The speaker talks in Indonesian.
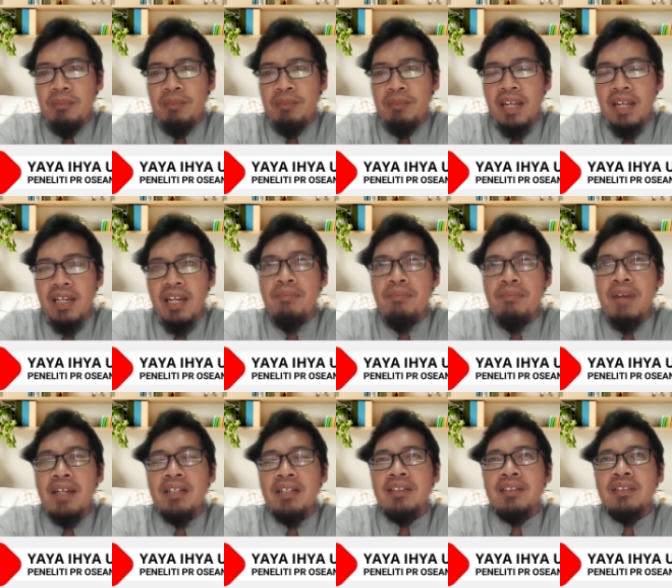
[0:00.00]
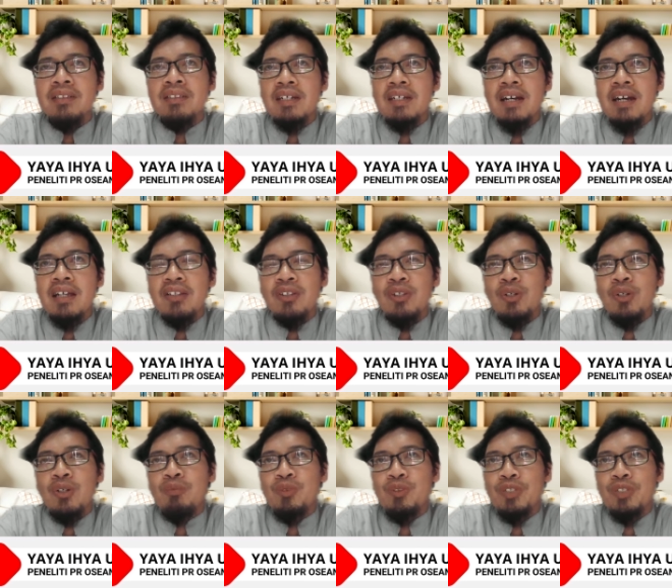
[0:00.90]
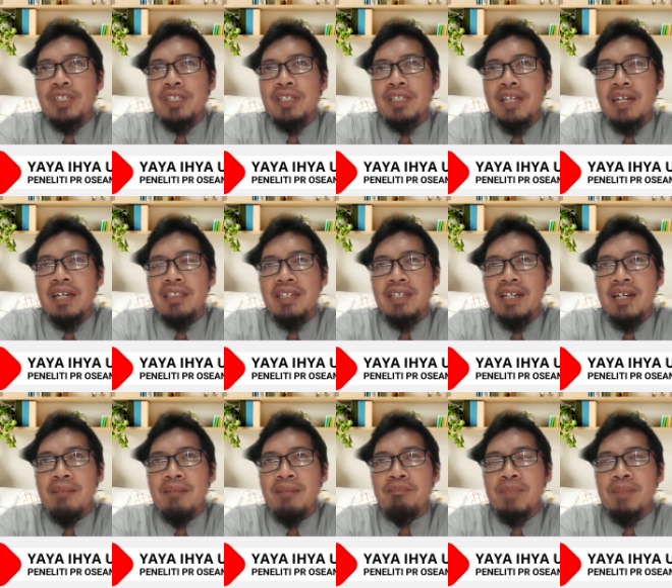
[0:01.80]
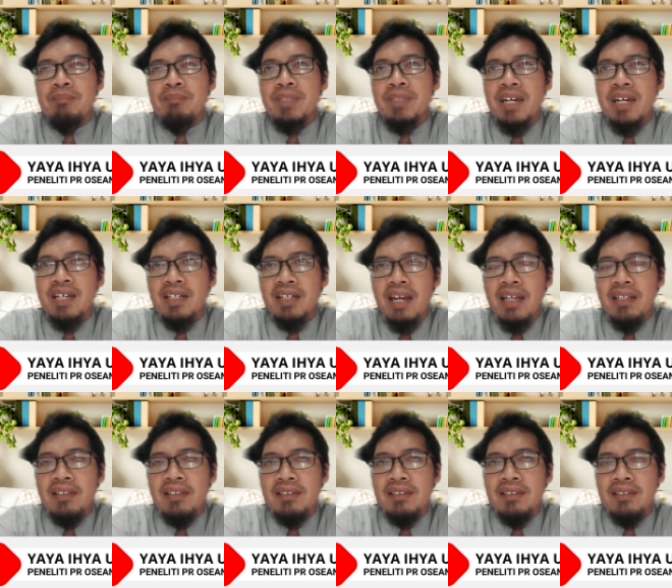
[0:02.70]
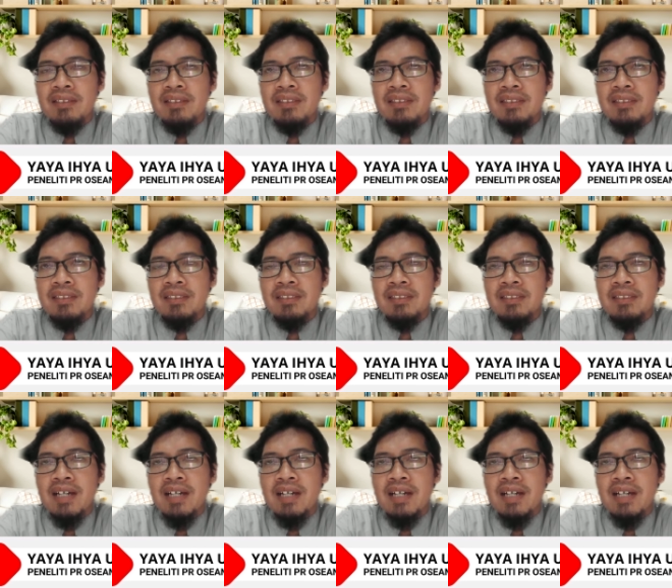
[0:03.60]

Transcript: penanaman atau mungkin hanya membiarkan uh,